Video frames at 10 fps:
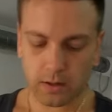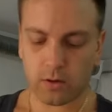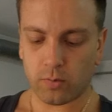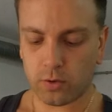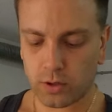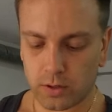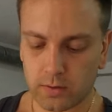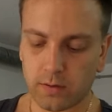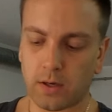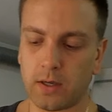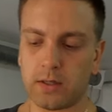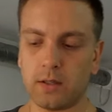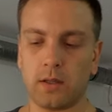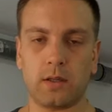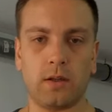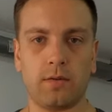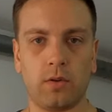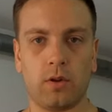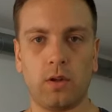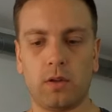как ее можно назвать рейсинг, когда в
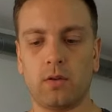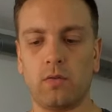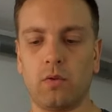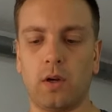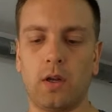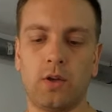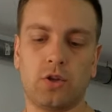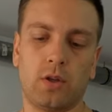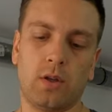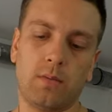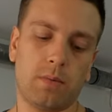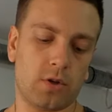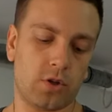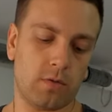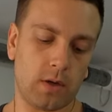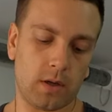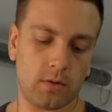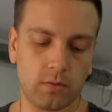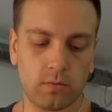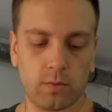ней двухколечная поршневая.
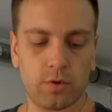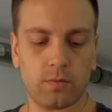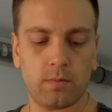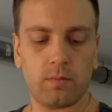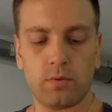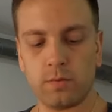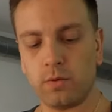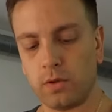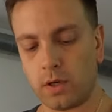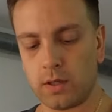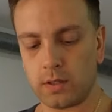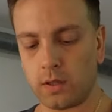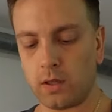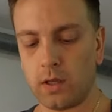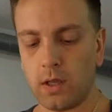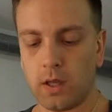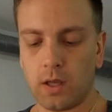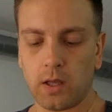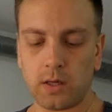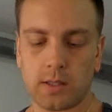Ну, в общем, пусть будет рейсинг.
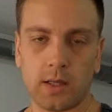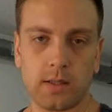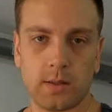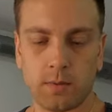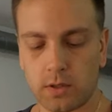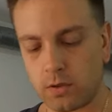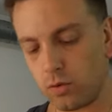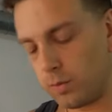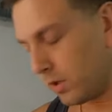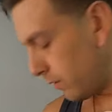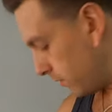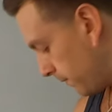Aerosol 70 кубиков.